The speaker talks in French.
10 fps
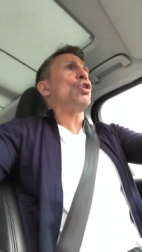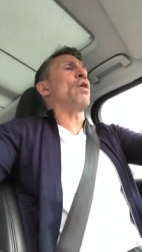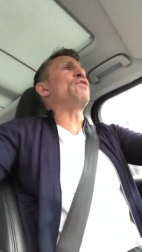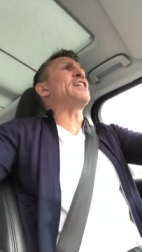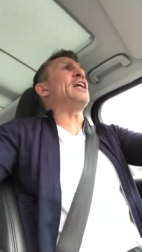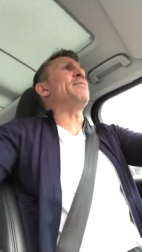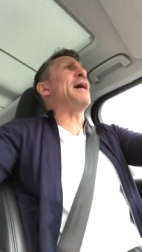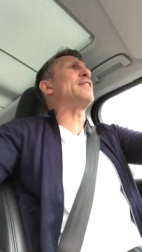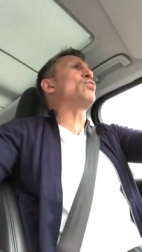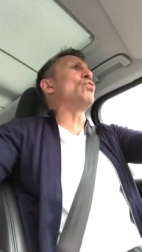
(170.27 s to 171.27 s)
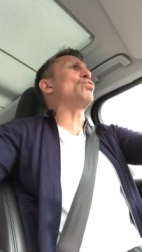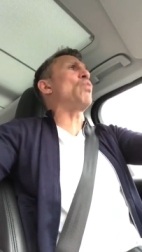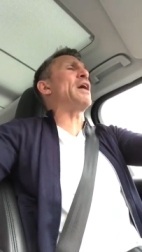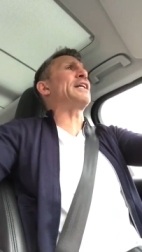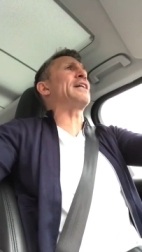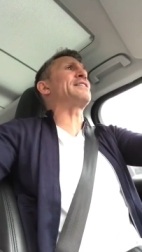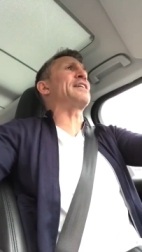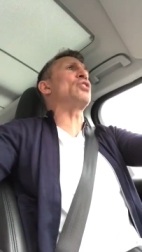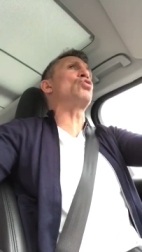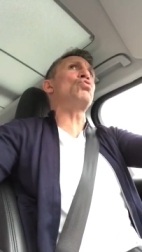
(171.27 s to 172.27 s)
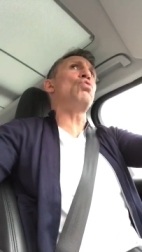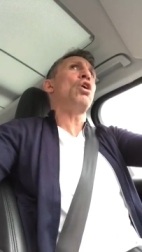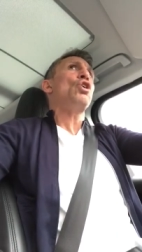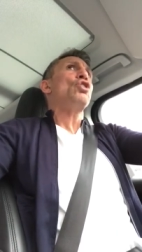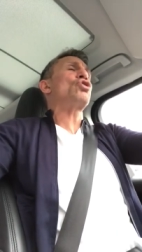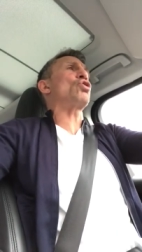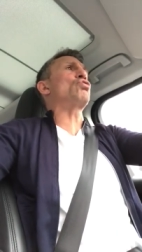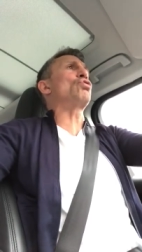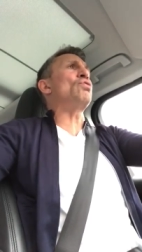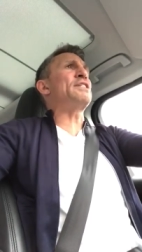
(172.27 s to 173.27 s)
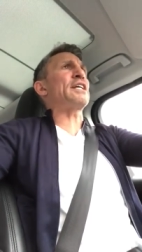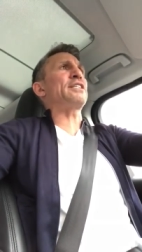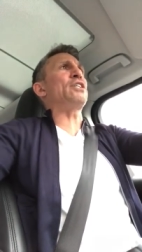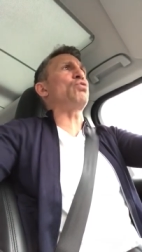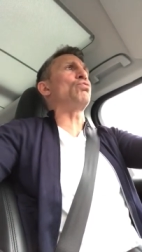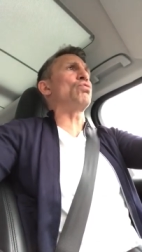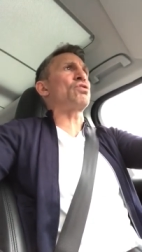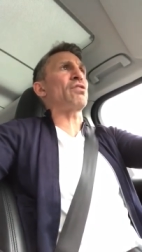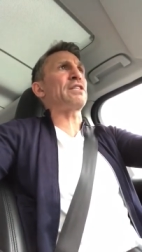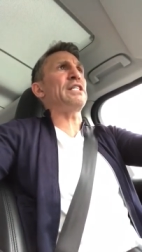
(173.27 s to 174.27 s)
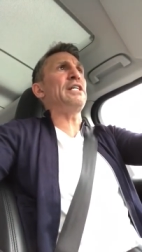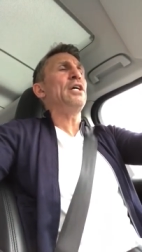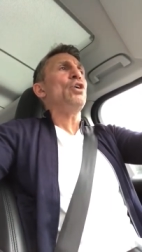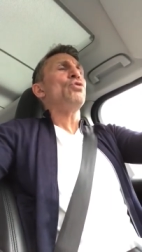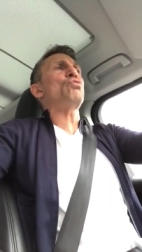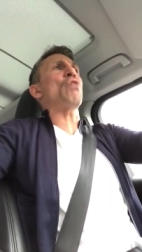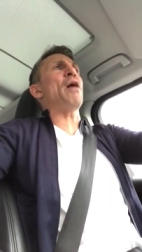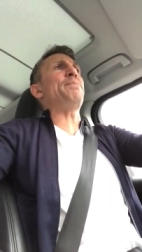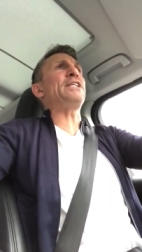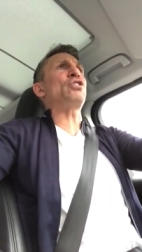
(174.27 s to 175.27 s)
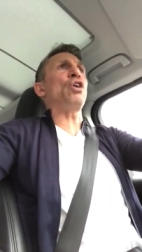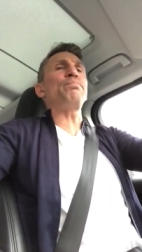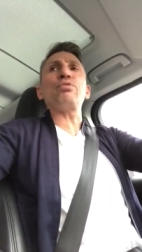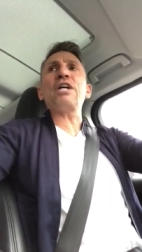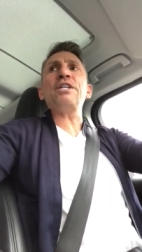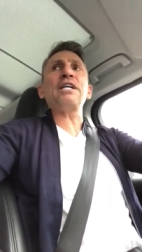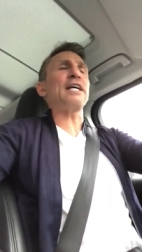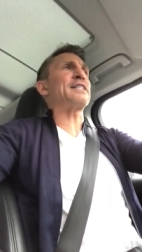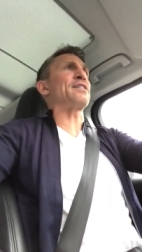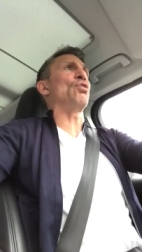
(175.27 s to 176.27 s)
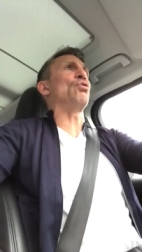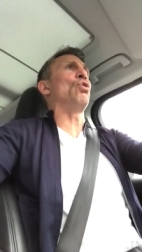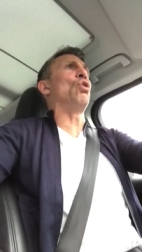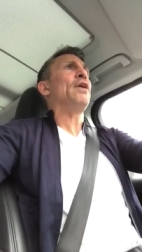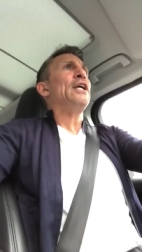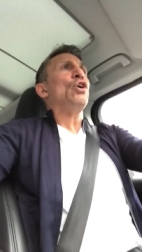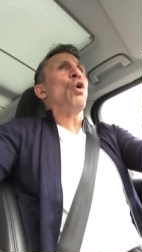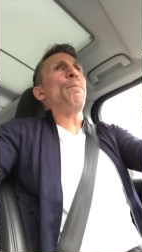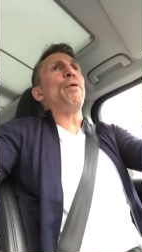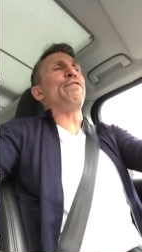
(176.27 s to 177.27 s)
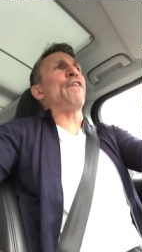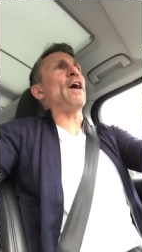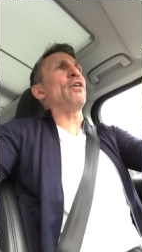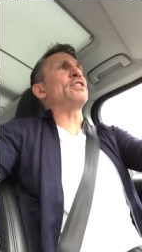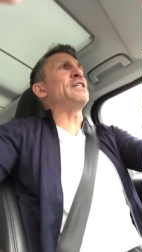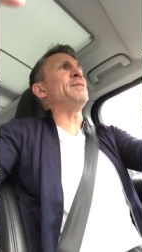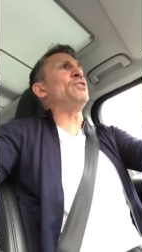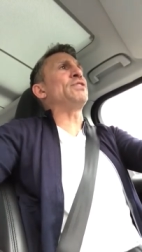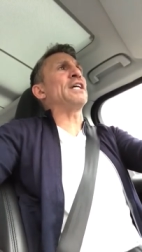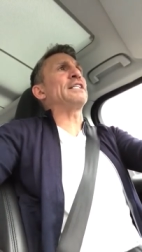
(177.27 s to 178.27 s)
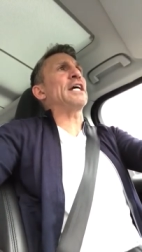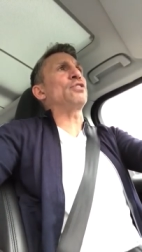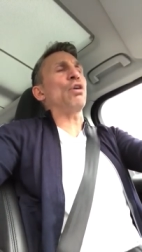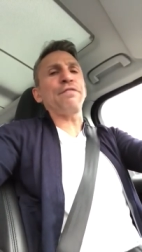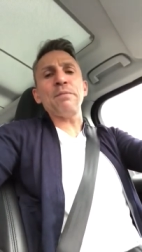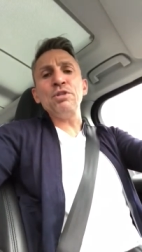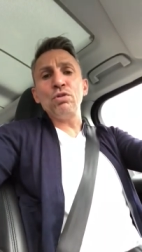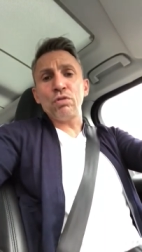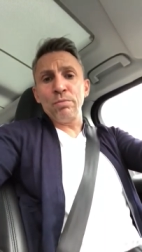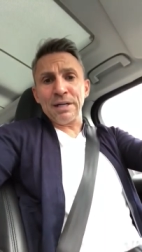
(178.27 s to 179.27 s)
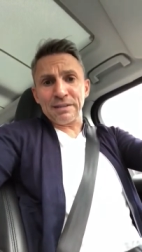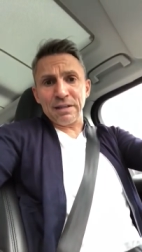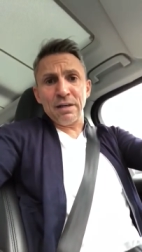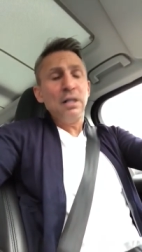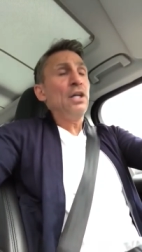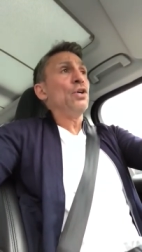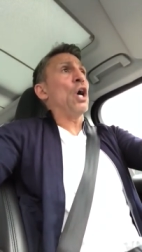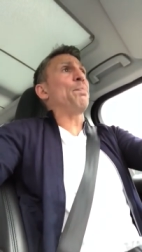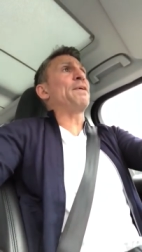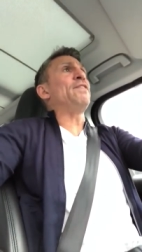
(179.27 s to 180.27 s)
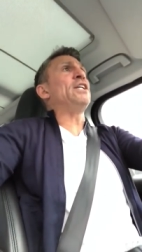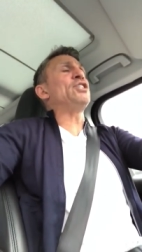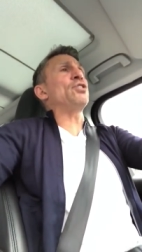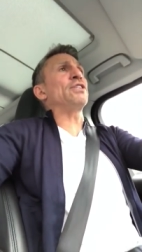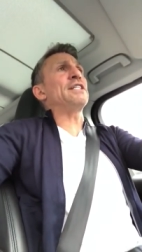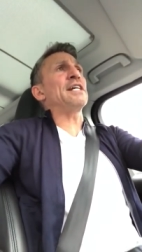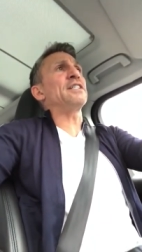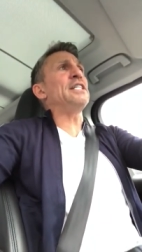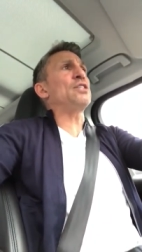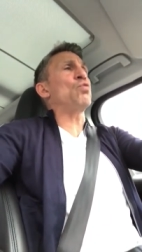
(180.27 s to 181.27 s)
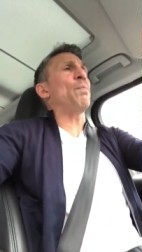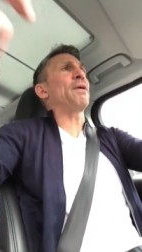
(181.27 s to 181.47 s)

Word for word: Quand vous allez mettre 2, 3, 4, 5 jours sans aucune certitude de sortie sur un Bitcoin pour gagner 400 euros, on peut le faire en 10 minutes, un quart d'heure, 20 minutes le matin en privilégiant des indices ou en